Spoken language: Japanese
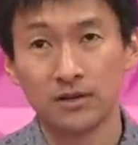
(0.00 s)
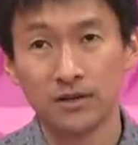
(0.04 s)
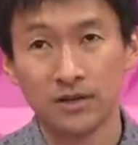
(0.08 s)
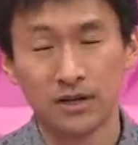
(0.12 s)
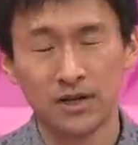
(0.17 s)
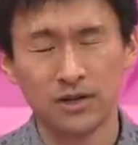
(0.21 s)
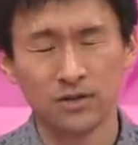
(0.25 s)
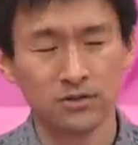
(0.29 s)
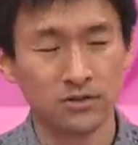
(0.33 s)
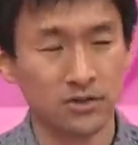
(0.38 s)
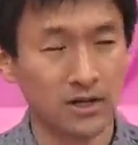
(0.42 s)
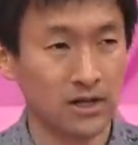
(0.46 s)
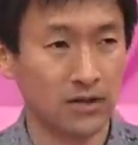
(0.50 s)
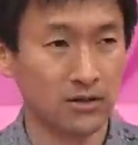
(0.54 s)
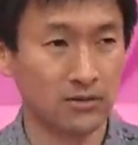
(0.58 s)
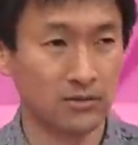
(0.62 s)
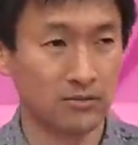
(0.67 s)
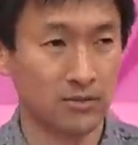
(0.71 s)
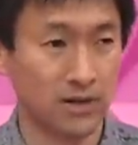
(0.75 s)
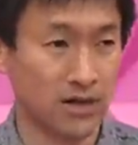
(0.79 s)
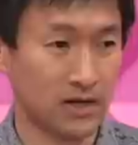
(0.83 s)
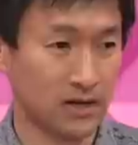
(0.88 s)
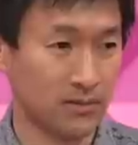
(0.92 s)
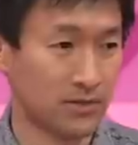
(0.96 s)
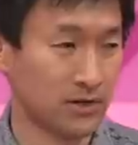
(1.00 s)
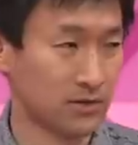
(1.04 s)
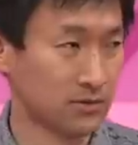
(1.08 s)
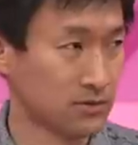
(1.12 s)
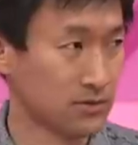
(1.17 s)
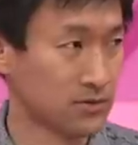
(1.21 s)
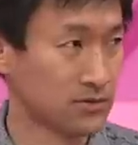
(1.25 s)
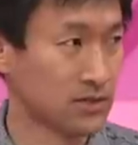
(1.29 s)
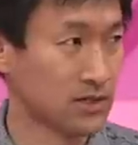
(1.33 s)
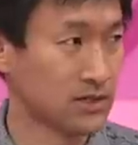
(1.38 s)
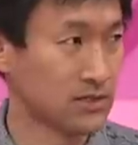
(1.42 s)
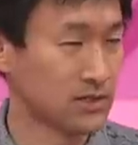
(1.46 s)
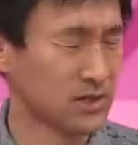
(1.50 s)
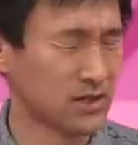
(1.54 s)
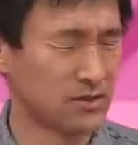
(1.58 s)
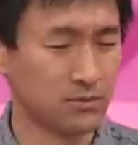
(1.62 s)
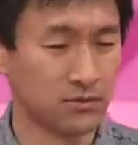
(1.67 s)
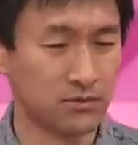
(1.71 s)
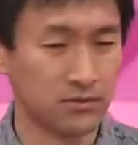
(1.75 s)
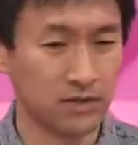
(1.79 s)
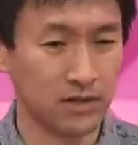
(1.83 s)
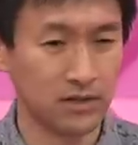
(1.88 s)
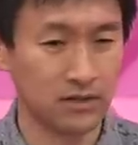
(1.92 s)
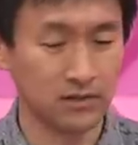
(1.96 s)
彼女はあの、まあ、ハーバード卒なんですけど
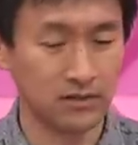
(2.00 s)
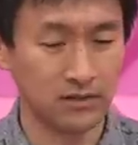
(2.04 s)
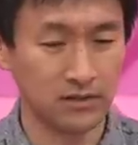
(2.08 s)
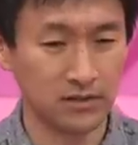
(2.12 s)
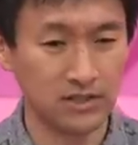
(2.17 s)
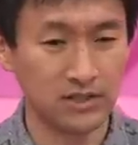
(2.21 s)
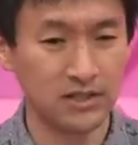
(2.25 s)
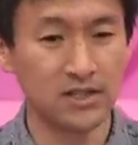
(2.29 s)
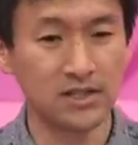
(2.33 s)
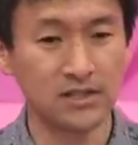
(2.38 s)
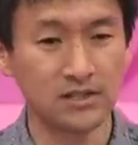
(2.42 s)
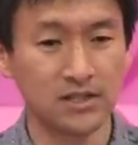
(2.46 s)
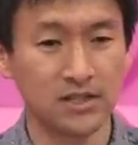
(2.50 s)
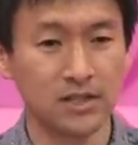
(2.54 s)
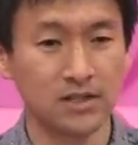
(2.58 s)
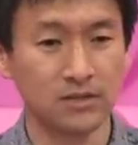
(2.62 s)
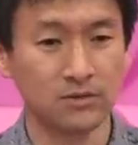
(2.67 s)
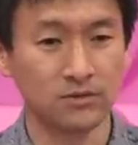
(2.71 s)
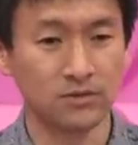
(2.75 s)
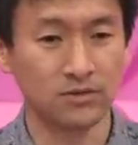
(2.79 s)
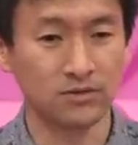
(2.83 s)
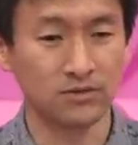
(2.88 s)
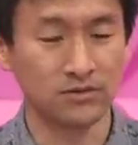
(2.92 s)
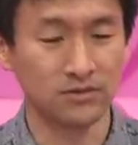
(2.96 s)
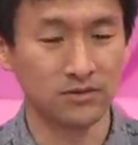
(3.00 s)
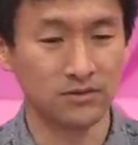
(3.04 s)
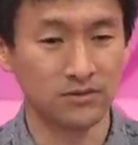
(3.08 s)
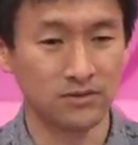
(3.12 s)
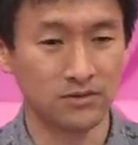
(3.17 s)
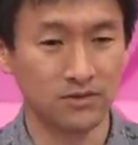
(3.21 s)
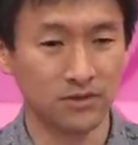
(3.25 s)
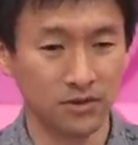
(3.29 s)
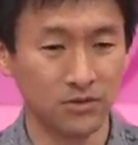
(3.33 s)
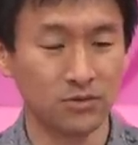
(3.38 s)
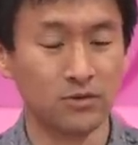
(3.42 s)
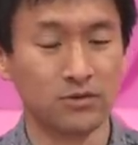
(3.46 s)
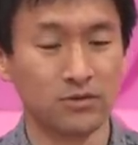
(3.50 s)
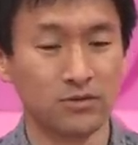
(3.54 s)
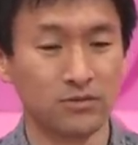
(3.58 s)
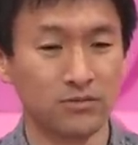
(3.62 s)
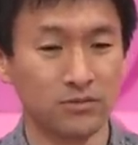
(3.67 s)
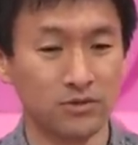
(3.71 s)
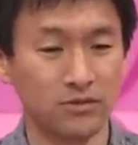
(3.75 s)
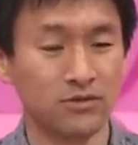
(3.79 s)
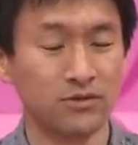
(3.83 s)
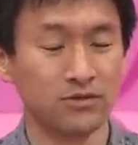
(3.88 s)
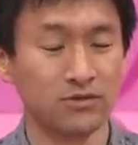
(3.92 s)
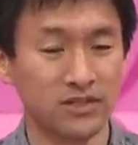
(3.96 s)
も、うん、1年生の寮
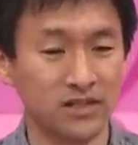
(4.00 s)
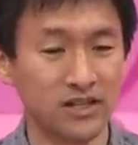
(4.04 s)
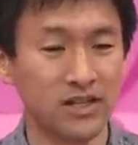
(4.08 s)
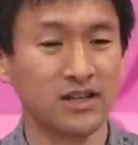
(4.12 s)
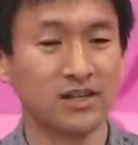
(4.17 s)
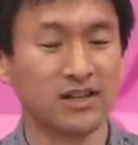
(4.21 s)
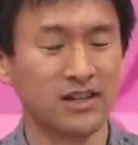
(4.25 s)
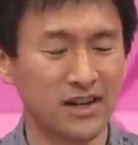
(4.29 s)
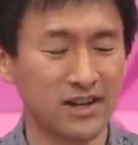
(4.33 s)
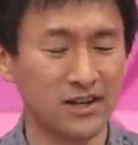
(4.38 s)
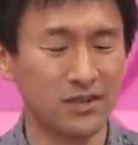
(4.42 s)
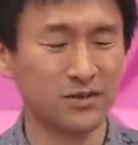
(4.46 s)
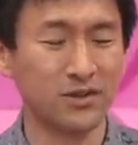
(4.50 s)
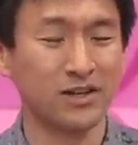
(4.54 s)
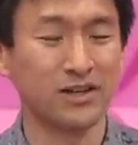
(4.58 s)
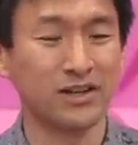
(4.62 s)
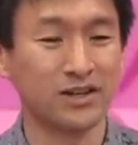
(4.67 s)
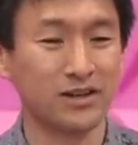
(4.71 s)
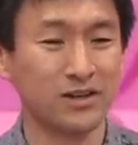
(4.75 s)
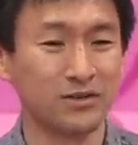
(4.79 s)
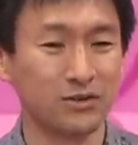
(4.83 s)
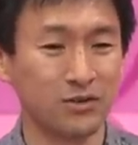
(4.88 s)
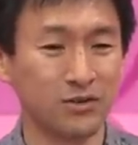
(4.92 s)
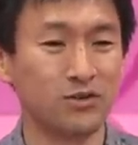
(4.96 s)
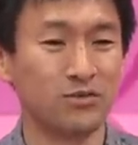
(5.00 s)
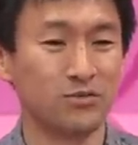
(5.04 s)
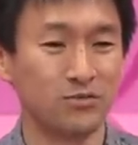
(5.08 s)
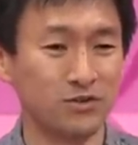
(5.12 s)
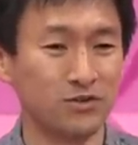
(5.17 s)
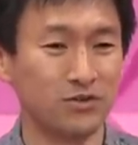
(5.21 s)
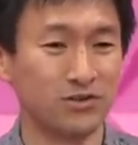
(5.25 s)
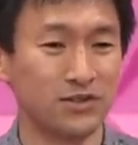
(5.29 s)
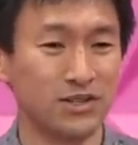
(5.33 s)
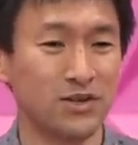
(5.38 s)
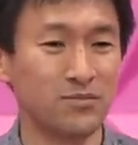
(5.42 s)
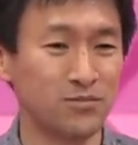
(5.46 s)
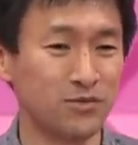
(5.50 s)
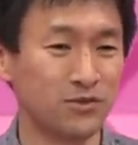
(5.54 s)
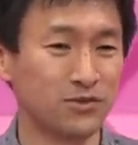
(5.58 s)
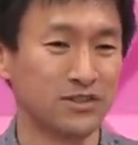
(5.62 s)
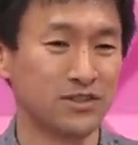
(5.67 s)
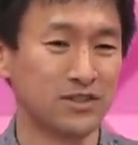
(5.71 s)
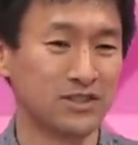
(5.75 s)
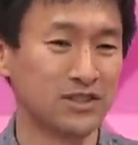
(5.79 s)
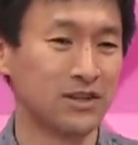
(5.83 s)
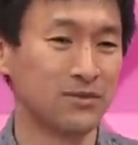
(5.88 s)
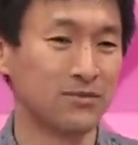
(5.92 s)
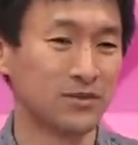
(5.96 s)
も2年から4年間の寮も全部僕
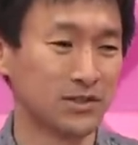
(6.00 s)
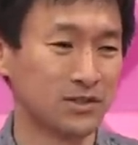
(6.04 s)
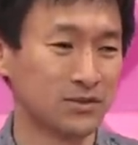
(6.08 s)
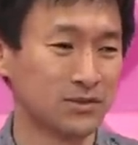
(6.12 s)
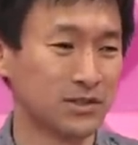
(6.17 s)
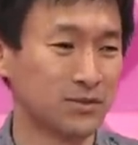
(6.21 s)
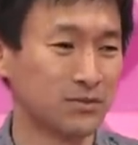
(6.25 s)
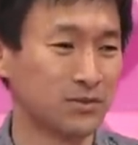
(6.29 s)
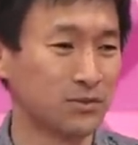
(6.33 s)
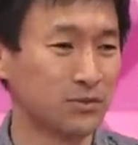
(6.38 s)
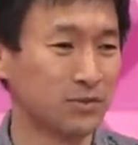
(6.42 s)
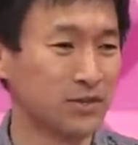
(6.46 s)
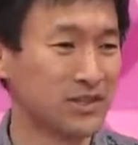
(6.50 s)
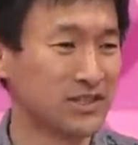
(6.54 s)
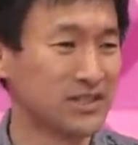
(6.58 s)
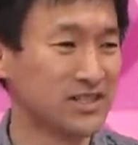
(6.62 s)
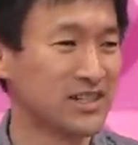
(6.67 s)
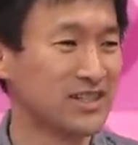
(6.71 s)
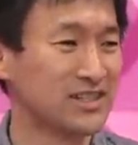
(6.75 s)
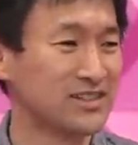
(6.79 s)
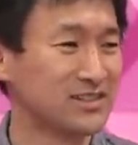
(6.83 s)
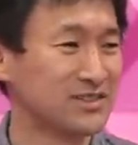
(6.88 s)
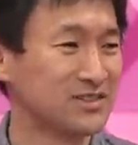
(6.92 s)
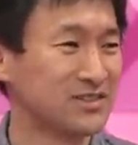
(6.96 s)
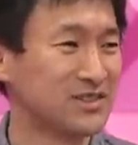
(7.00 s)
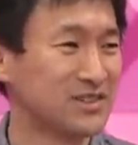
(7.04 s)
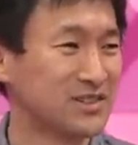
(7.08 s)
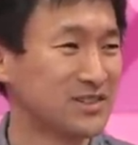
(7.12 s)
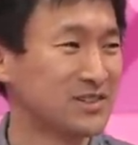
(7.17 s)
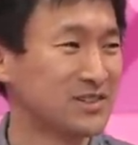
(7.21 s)
実は雅子さんと同じなんですよ。